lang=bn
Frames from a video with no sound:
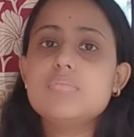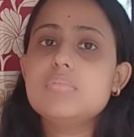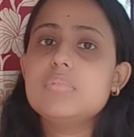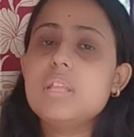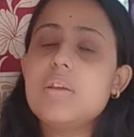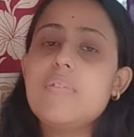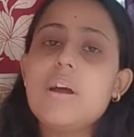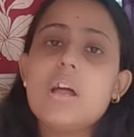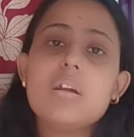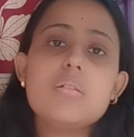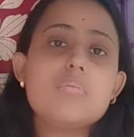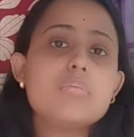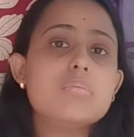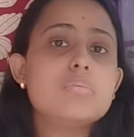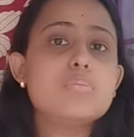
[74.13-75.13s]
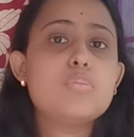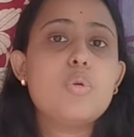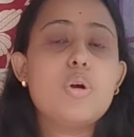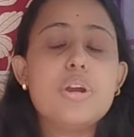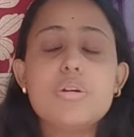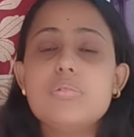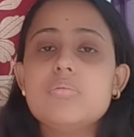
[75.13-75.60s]
দেওয়ার
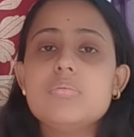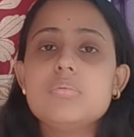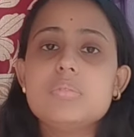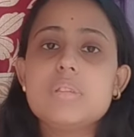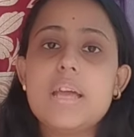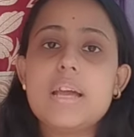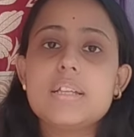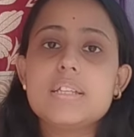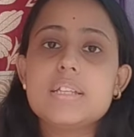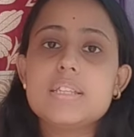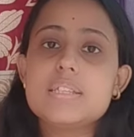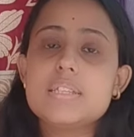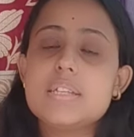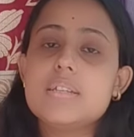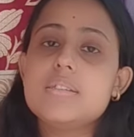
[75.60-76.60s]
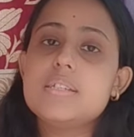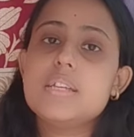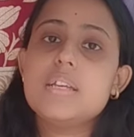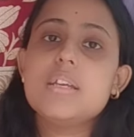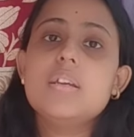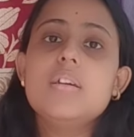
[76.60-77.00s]
পরেও দেখা যাচ্ছে যে